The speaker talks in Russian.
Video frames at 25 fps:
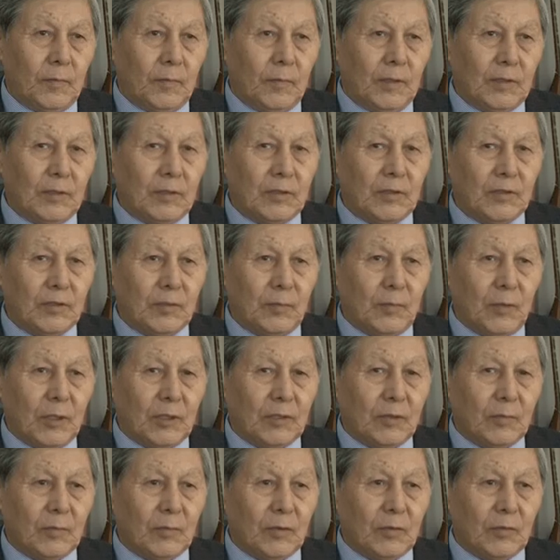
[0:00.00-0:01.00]
В
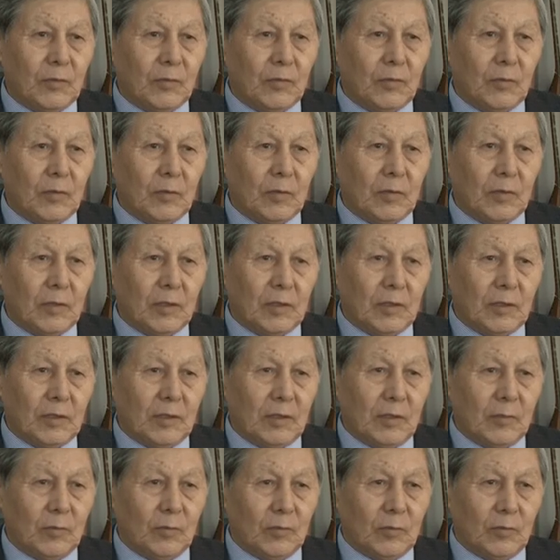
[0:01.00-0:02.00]
2005 году, э, когда
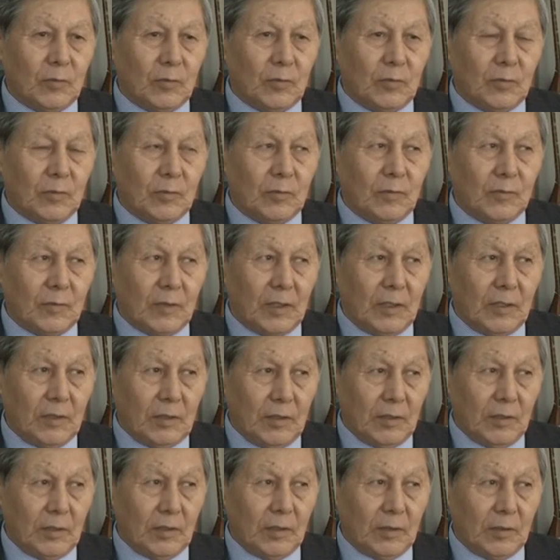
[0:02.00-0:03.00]
я был в
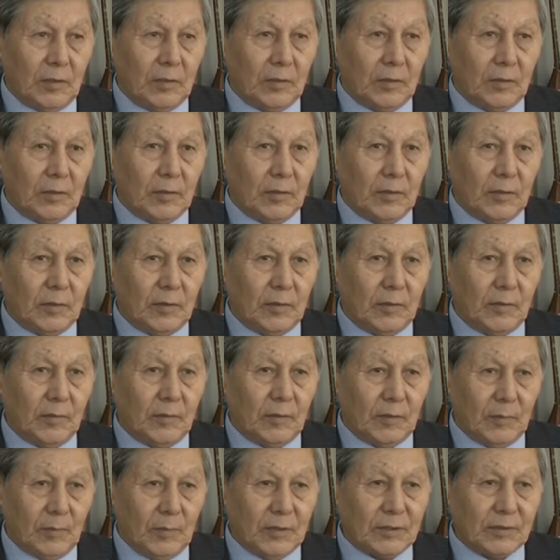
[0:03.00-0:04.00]
Каире и в
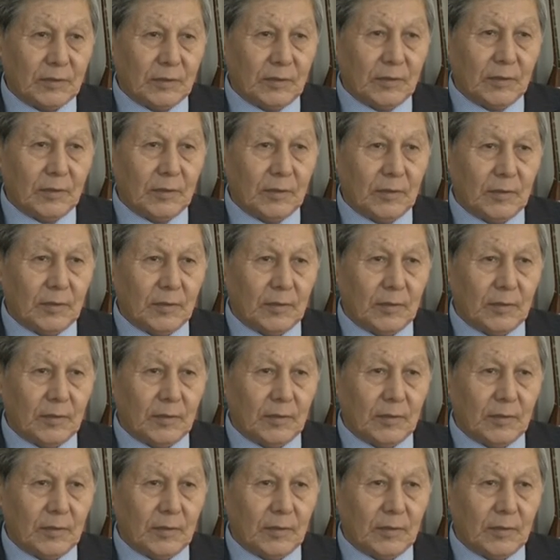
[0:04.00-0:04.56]
Дамаске,